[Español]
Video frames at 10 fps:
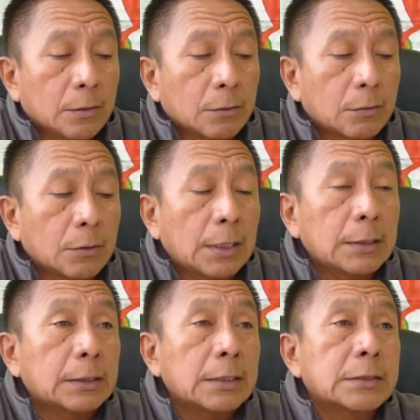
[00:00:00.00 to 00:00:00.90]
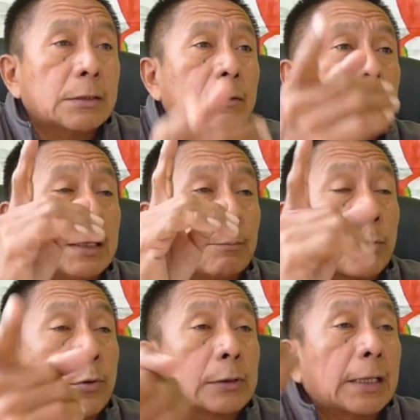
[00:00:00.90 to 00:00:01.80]
con la intención de
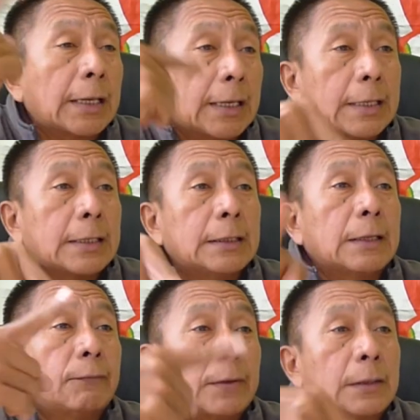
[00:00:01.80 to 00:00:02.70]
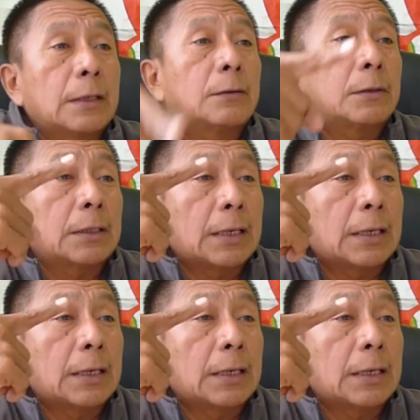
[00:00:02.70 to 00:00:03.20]
proteger y defender